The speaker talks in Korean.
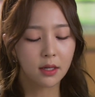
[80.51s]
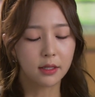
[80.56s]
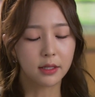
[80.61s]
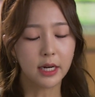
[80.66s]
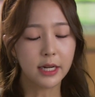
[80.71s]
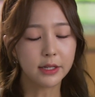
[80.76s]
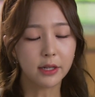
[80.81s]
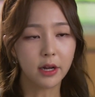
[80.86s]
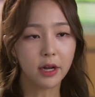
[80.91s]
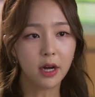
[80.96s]

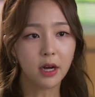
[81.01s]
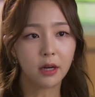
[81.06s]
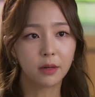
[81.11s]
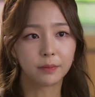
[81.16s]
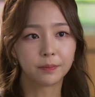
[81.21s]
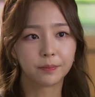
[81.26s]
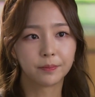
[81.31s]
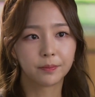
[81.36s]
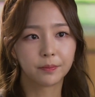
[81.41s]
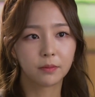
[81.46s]

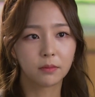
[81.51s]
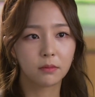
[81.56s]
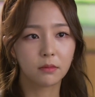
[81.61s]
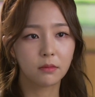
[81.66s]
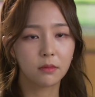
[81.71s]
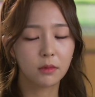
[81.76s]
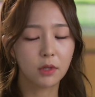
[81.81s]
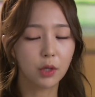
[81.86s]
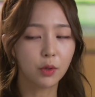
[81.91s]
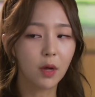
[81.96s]
그래서요,
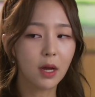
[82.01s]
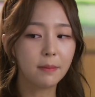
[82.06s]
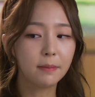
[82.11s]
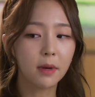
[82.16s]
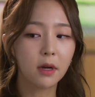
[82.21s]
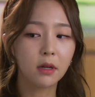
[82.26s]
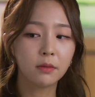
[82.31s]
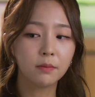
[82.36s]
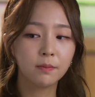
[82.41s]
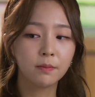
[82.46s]
저도
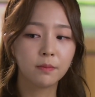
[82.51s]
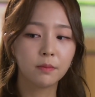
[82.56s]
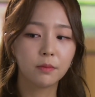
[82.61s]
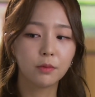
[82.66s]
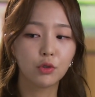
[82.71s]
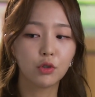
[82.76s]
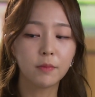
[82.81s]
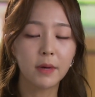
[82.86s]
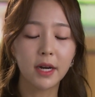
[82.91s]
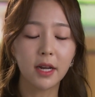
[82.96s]
한번
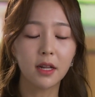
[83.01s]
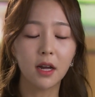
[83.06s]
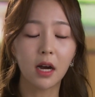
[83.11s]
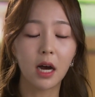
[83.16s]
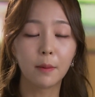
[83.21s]
주말에나